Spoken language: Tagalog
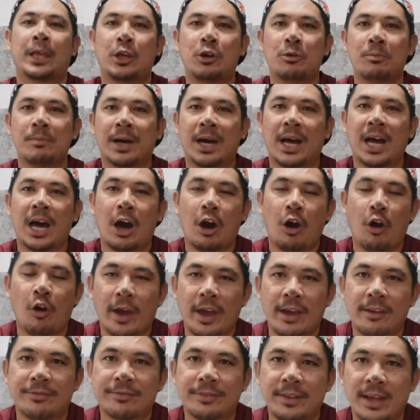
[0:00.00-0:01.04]
yung mga
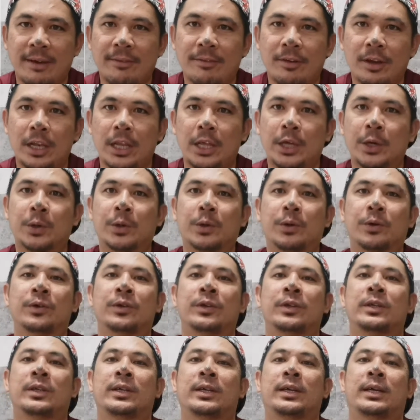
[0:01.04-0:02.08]

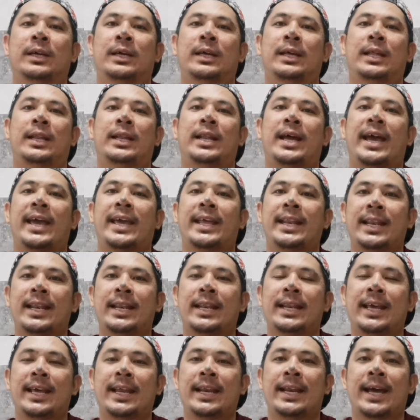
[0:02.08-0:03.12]
OFW na
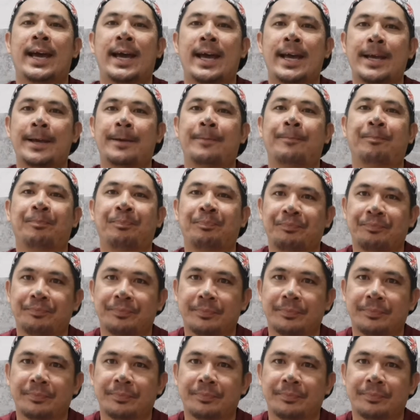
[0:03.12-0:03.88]
hindi na